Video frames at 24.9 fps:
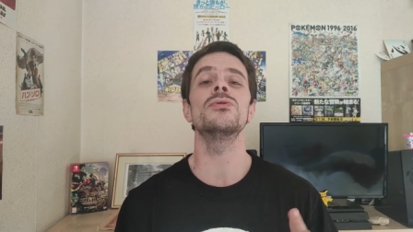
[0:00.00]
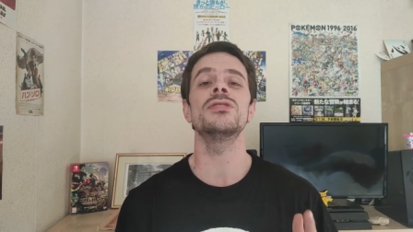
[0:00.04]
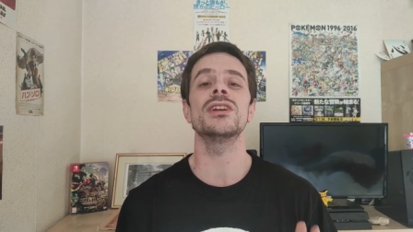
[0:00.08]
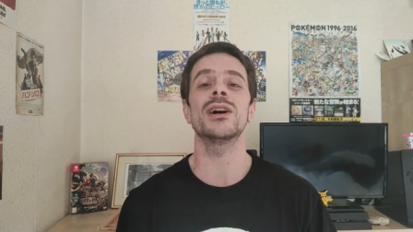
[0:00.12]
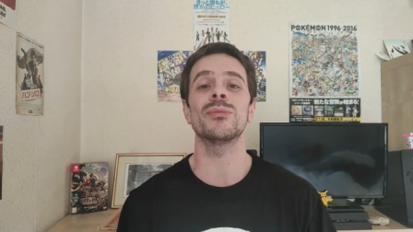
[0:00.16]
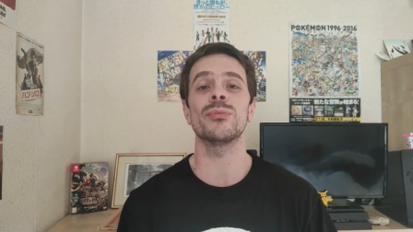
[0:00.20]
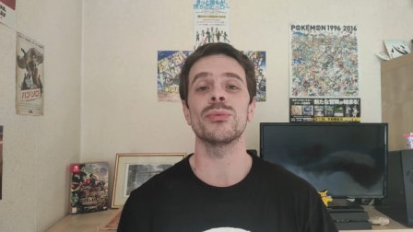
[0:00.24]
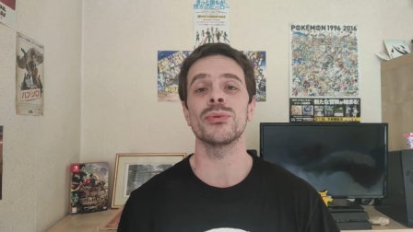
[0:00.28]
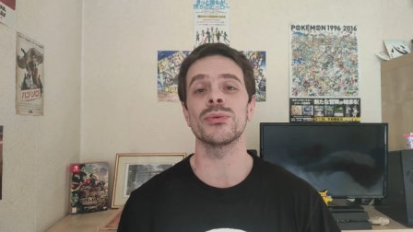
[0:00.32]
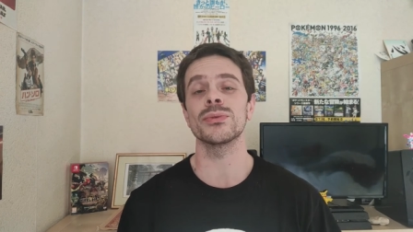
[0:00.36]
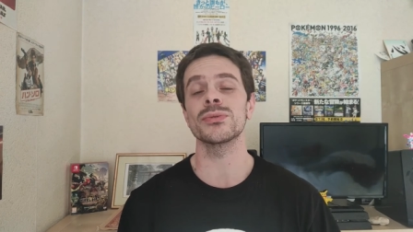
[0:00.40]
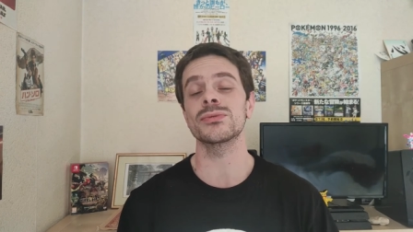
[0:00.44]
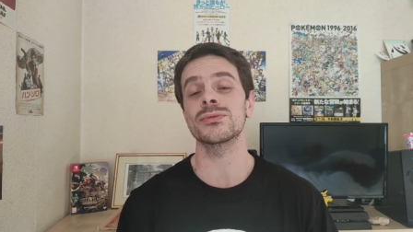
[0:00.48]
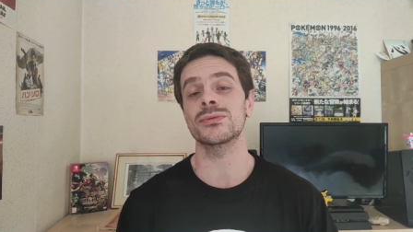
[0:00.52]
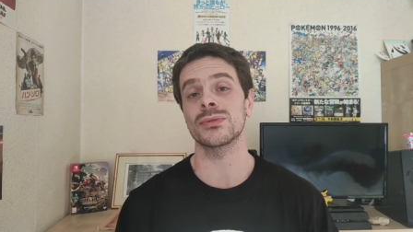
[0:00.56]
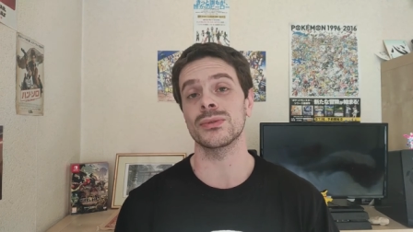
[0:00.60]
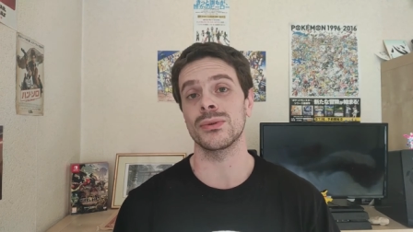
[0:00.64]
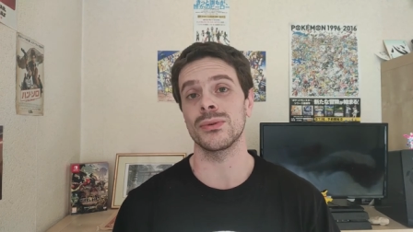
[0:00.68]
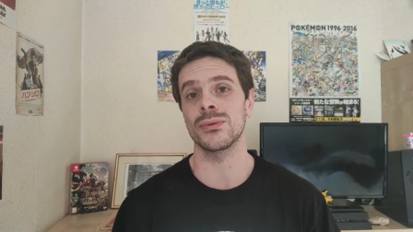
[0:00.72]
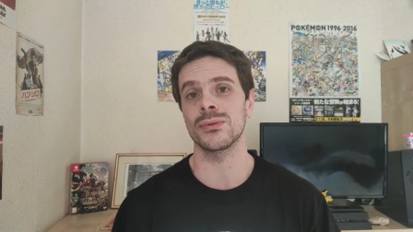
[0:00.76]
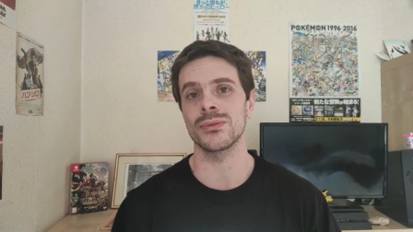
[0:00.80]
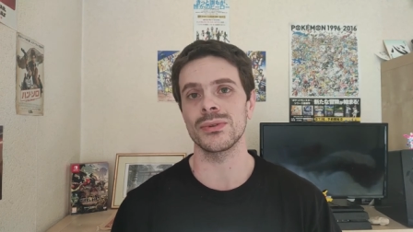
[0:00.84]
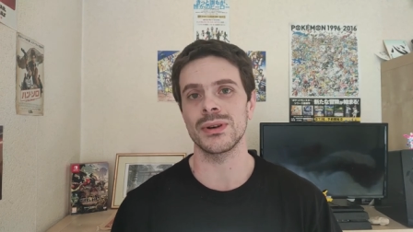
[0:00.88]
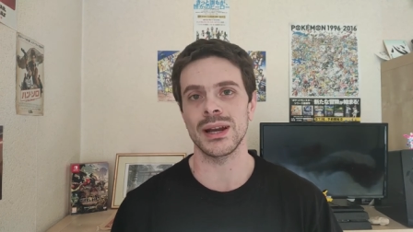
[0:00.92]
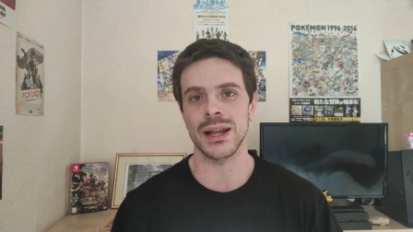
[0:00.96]
Japon
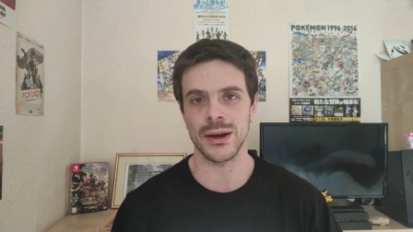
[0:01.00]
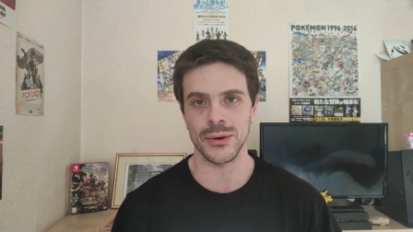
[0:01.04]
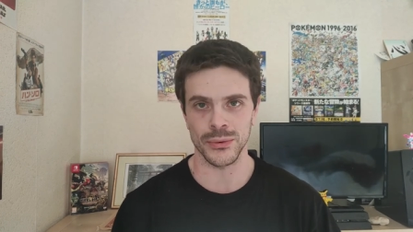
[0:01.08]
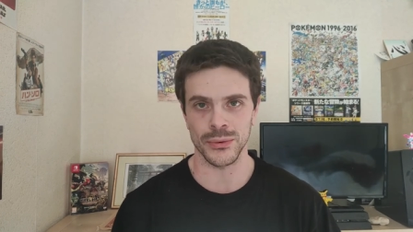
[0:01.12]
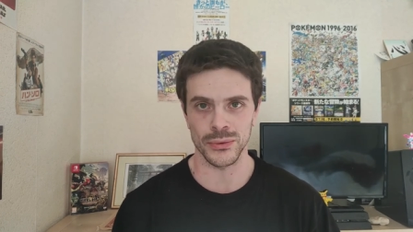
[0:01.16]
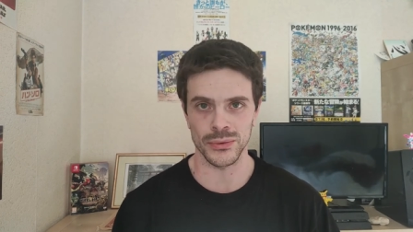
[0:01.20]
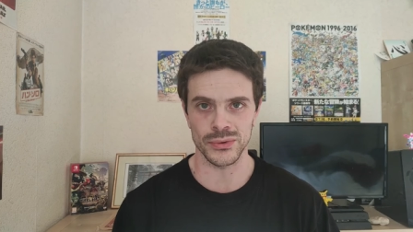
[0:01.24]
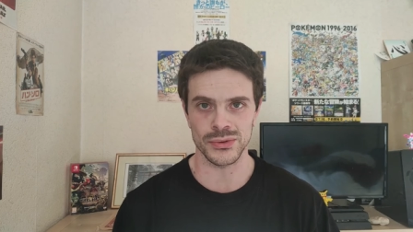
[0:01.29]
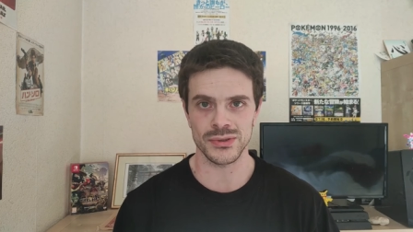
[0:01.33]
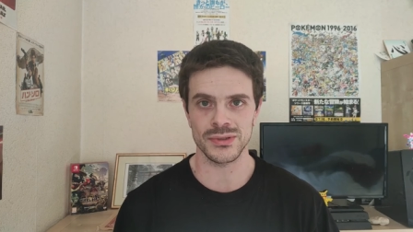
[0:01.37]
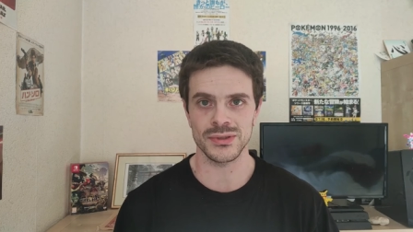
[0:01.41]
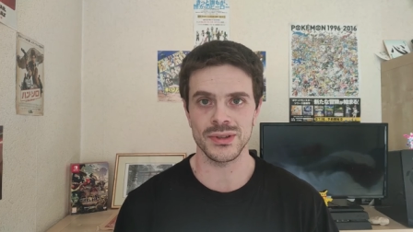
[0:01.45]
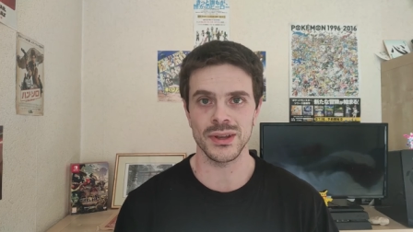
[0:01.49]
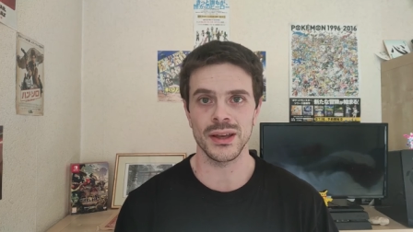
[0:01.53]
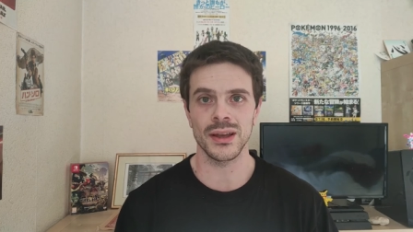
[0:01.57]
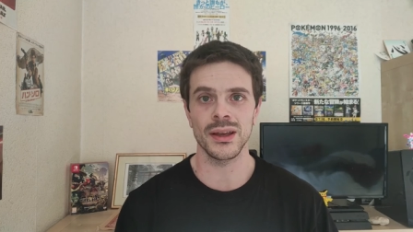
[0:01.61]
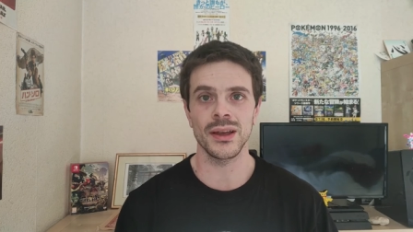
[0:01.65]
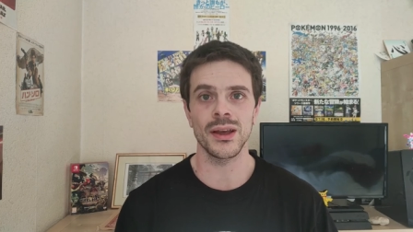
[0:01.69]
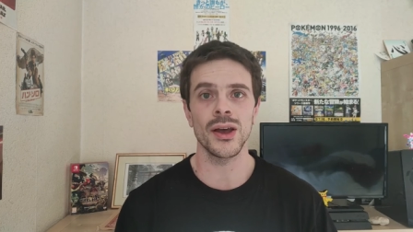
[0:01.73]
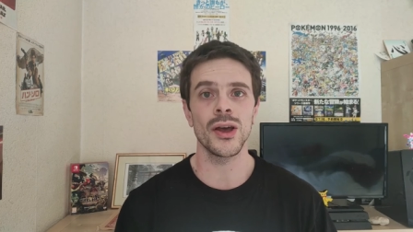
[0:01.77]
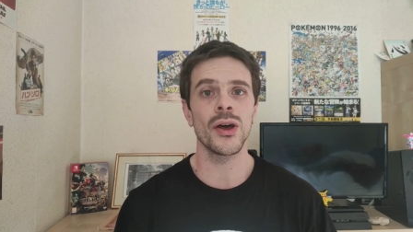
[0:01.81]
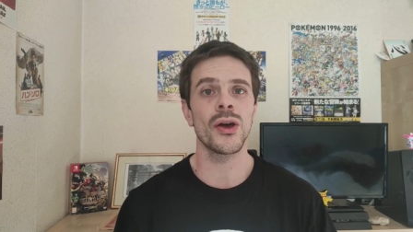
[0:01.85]
selon Larousse.